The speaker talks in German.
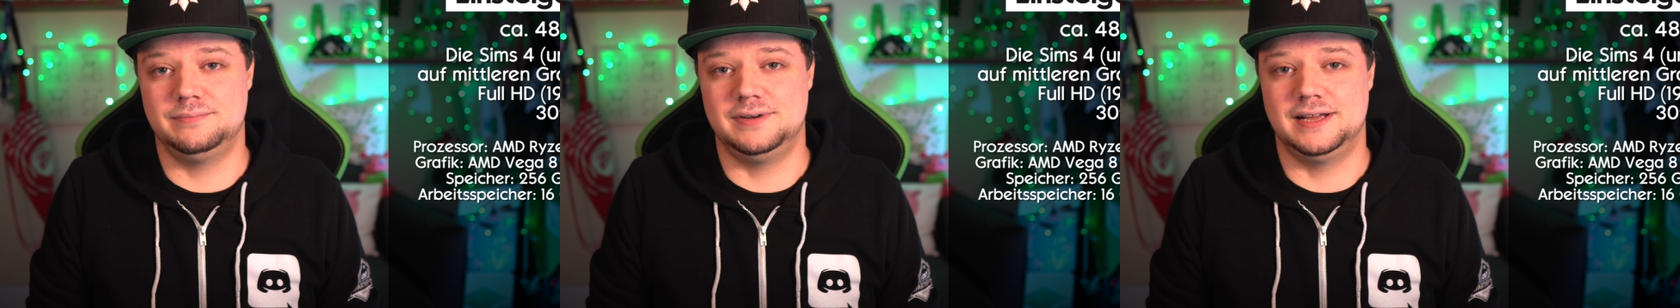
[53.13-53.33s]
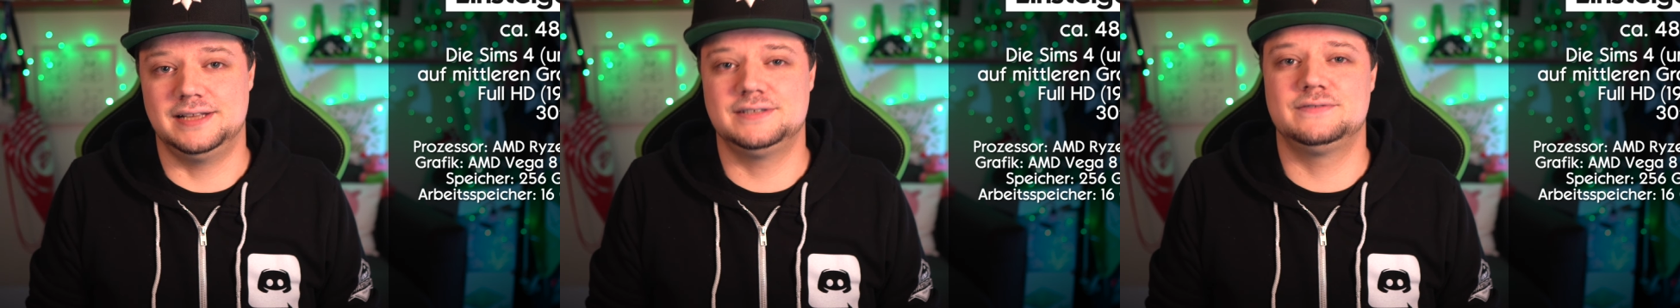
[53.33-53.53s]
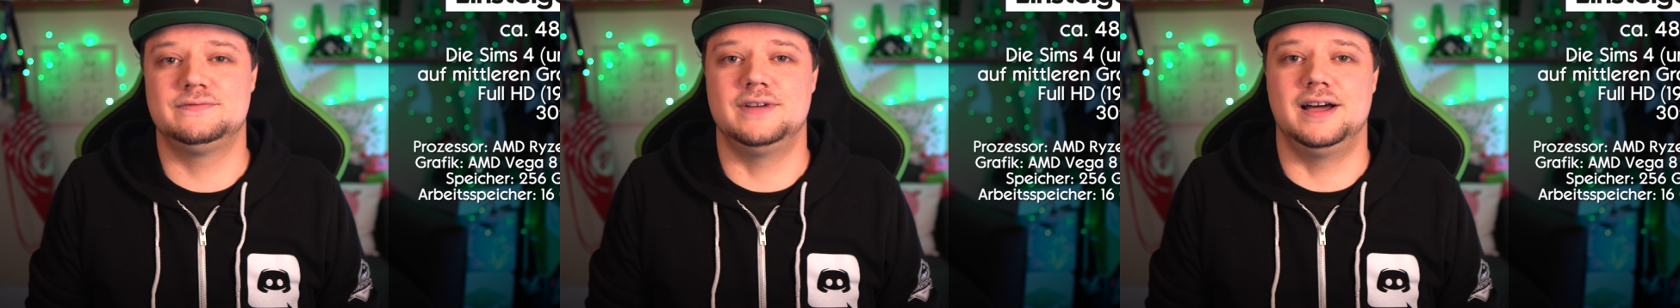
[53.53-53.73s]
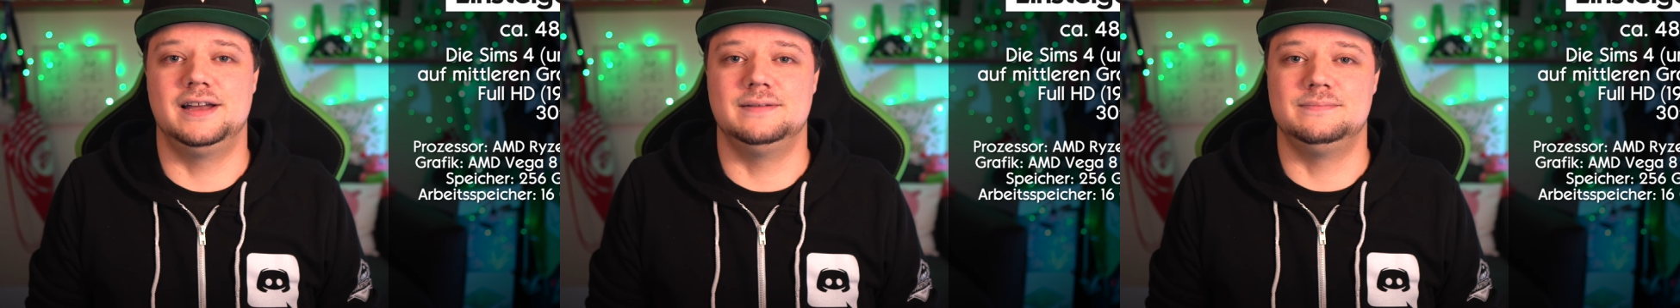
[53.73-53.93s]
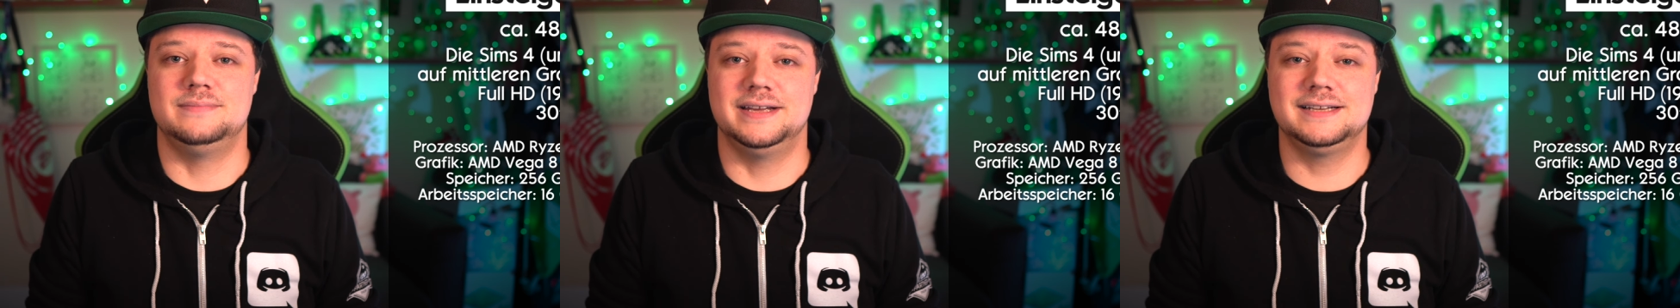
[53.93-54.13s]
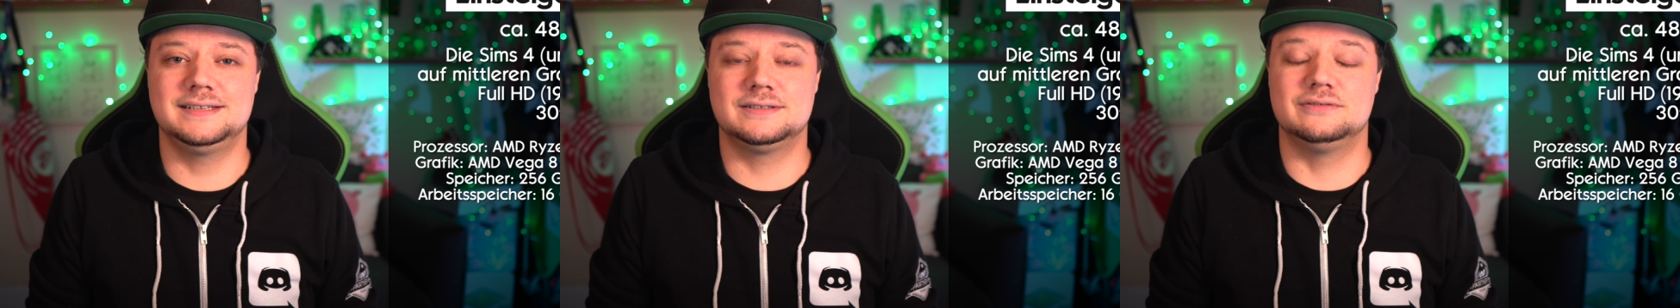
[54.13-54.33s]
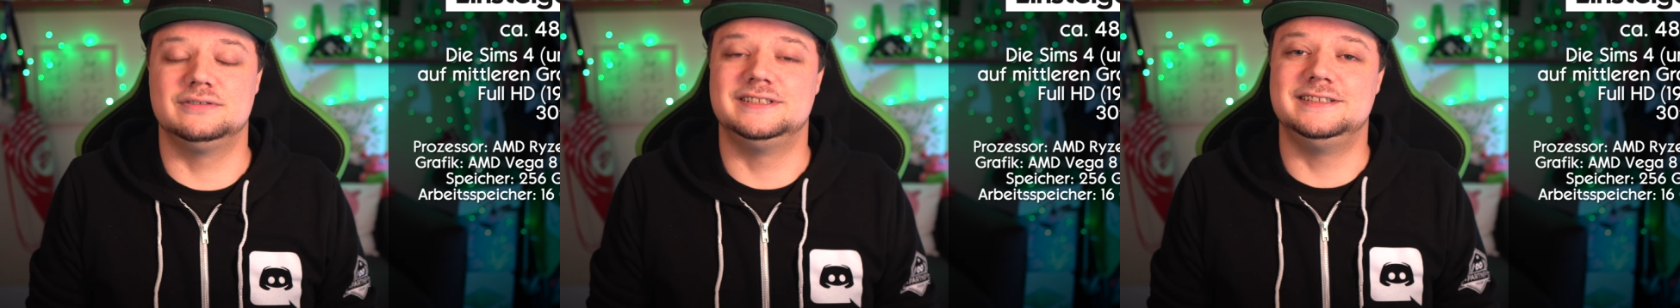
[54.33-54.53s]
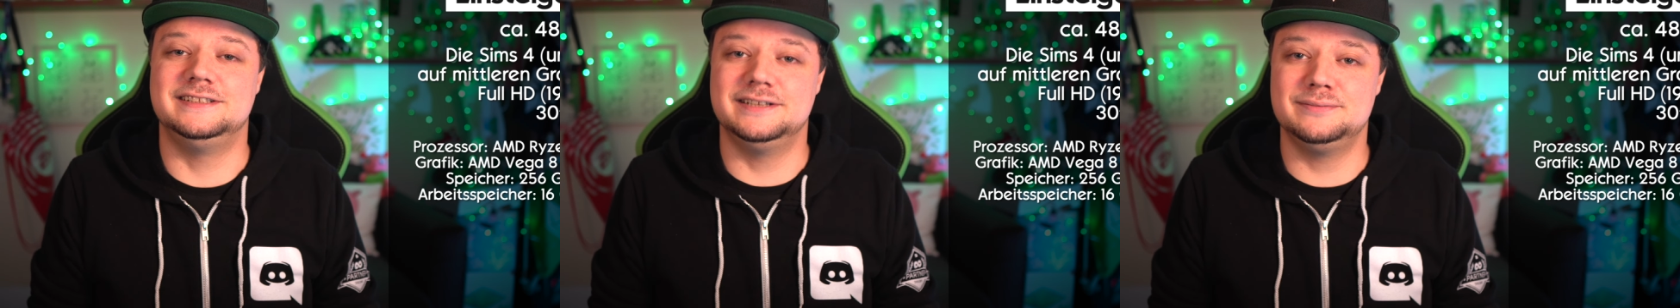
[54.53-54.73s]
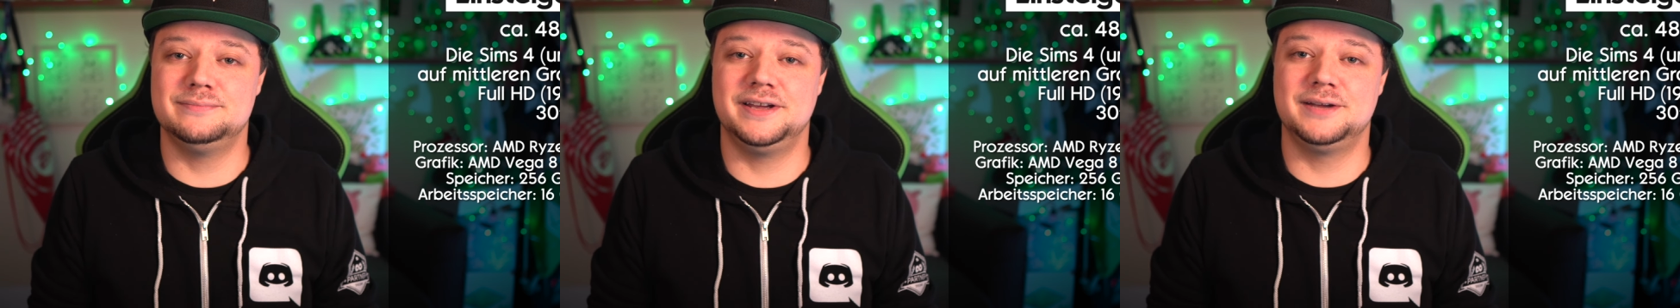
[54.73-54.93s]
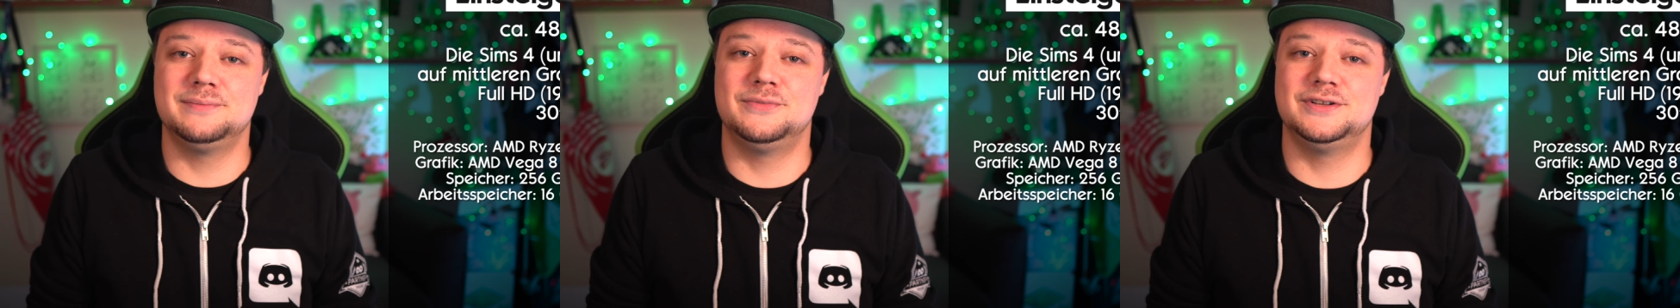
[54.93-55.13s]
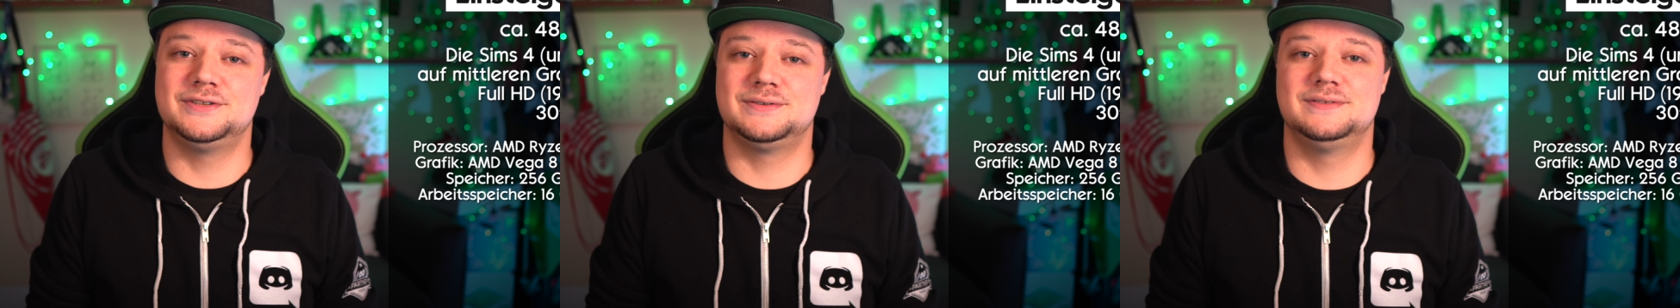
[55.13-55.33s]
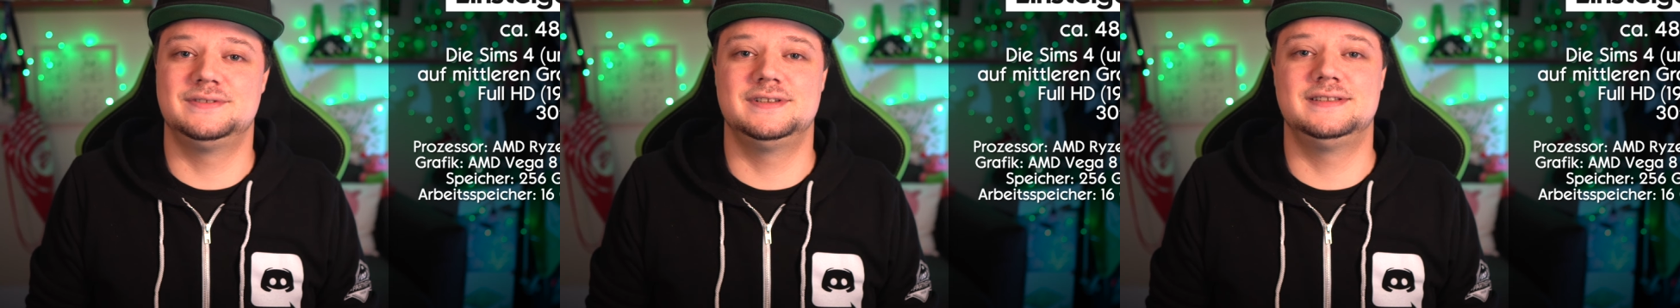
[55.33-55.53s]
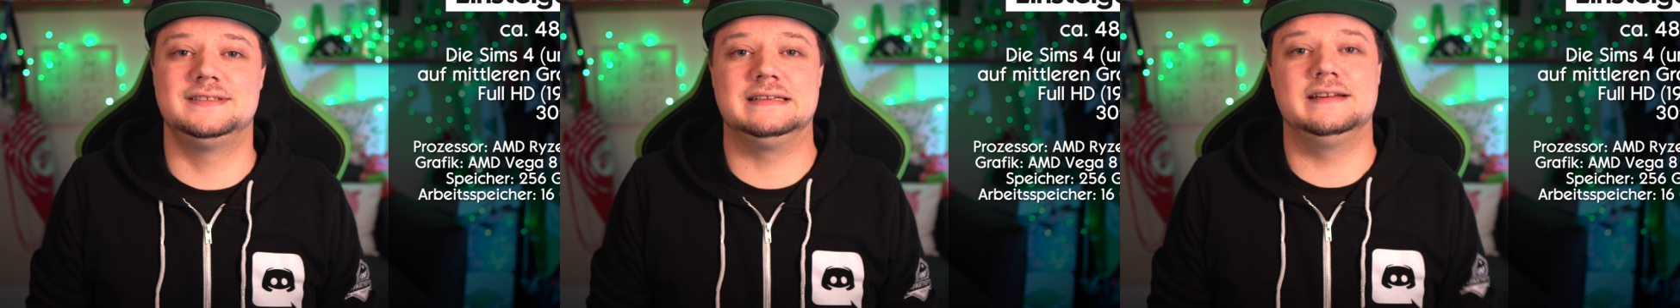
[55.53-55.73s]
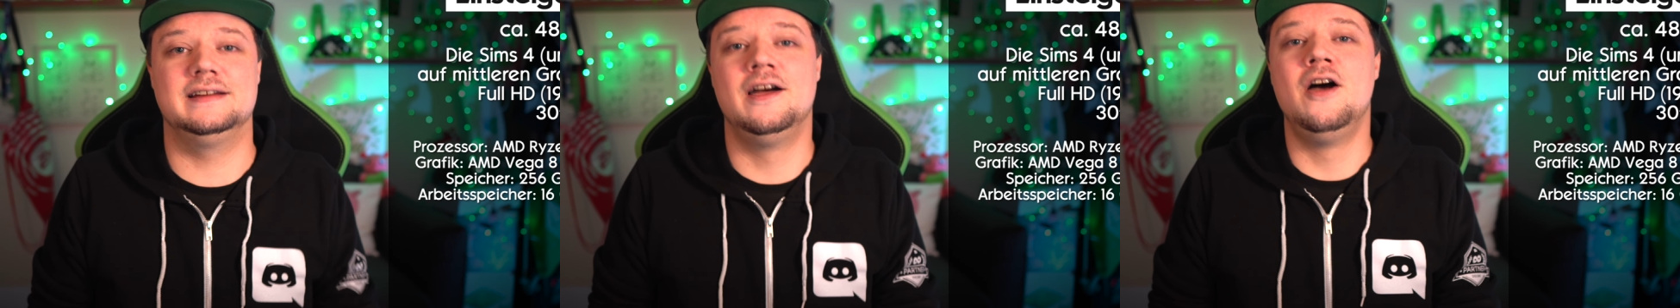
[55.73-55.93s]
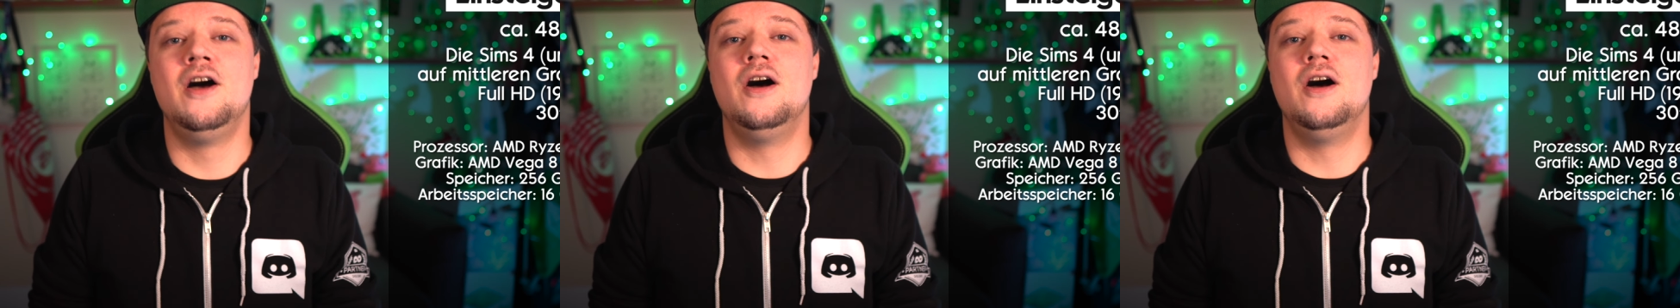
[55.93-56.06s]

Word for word: Platz für alle Packs und jede Menge Mods und CC